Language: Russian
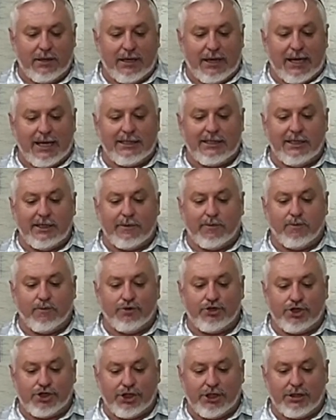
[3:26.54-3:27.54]
Одних
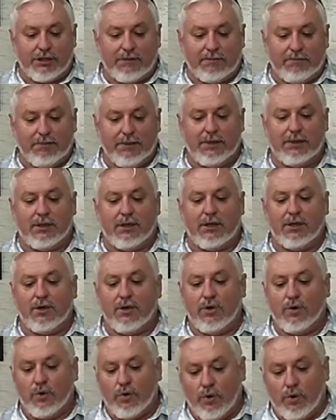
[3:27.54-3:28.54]
мужчин было
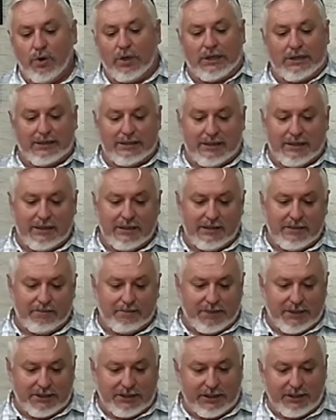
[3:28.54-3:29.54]
около
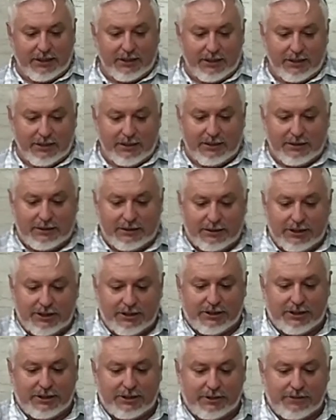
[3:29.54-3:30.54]
пяти
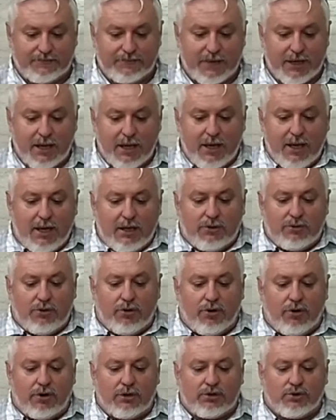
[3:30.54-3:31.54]
тысяч.
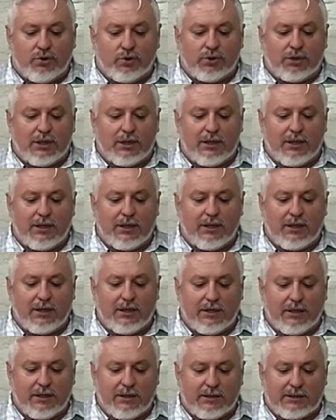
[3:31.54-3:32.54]
Ну, тут
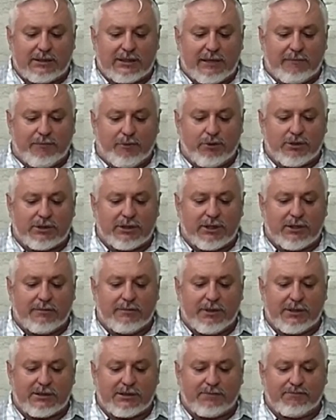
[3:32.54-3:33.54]
э, с
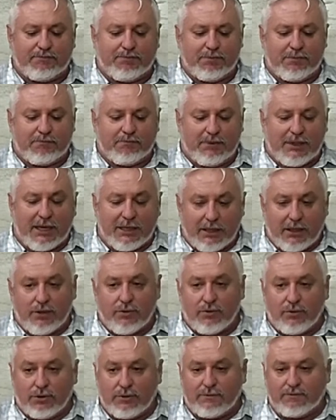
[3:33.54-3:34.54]
апостолами
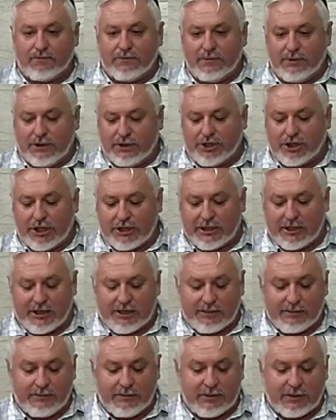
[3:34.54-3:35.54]
планируют начать
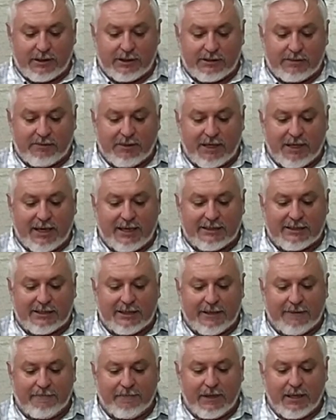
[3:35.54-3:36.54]
раз,
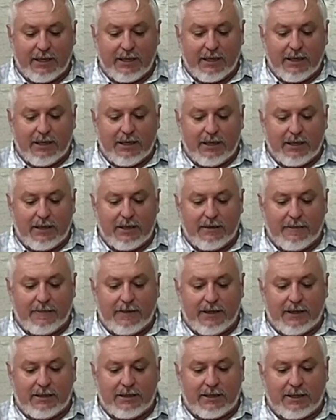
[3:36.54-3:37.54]
разбираться. Э,
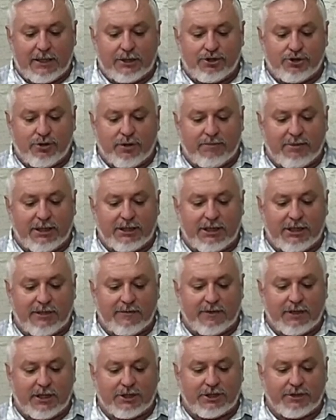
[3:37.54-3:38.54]
хочу
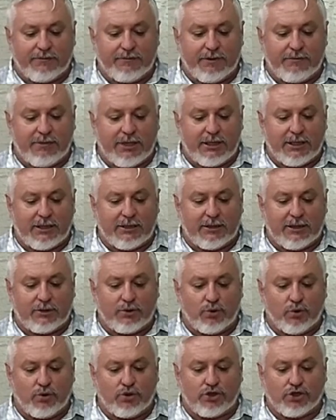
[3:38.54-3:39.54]
обратить наше внимание на
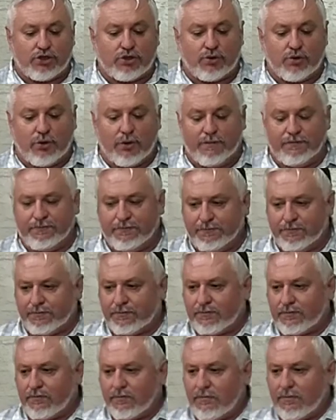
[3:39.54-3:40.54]
то, что,
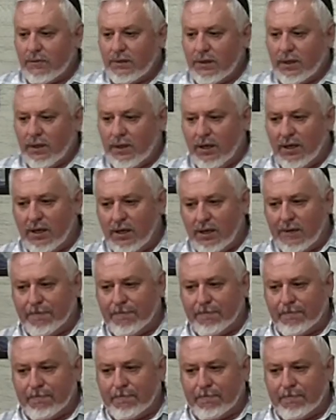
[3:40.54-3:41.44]
э,